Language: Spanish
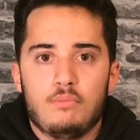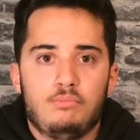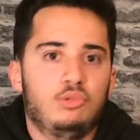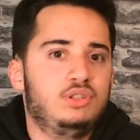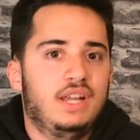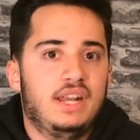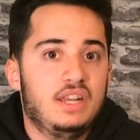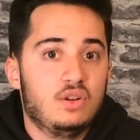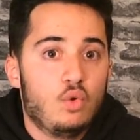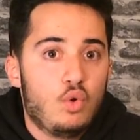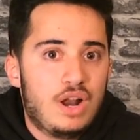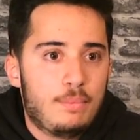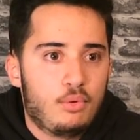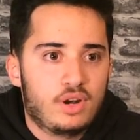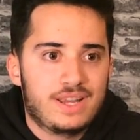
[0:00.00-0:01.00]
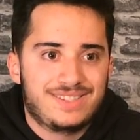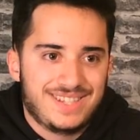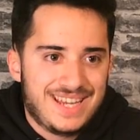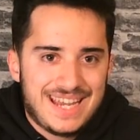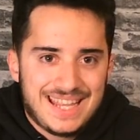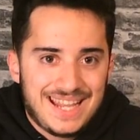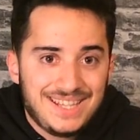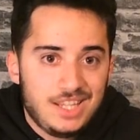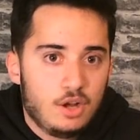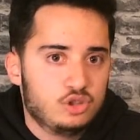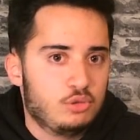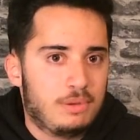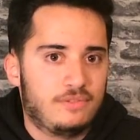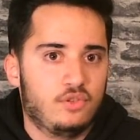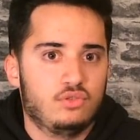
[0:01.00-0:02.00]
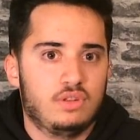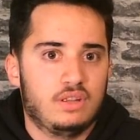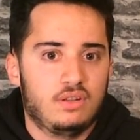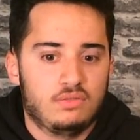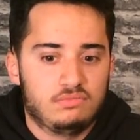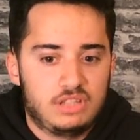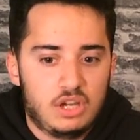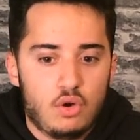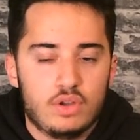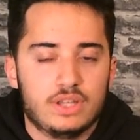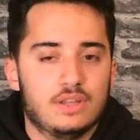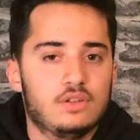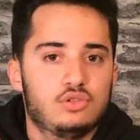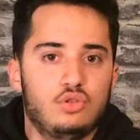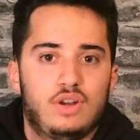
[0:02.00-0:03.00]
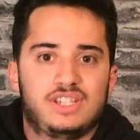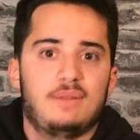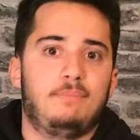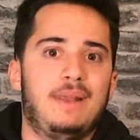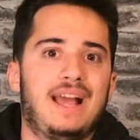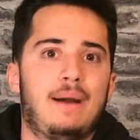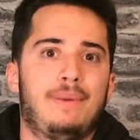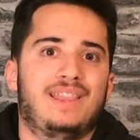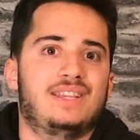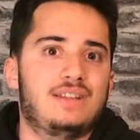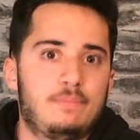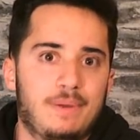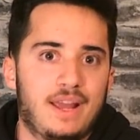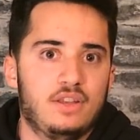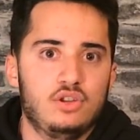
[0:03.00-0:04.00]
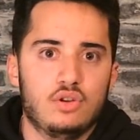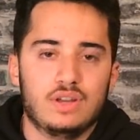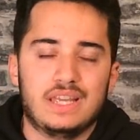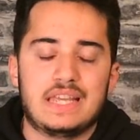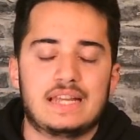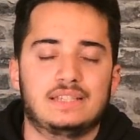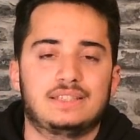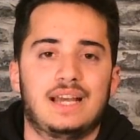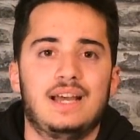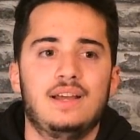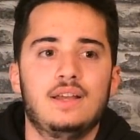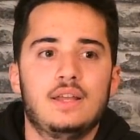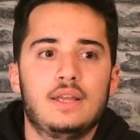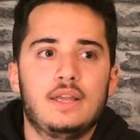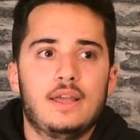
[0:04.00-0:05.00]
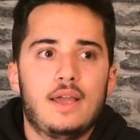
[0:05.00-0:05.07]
no tiene ninguna porque es idéntico al smartphone de, hoy, solo que se pliega para hacerse más pequeño y ya está,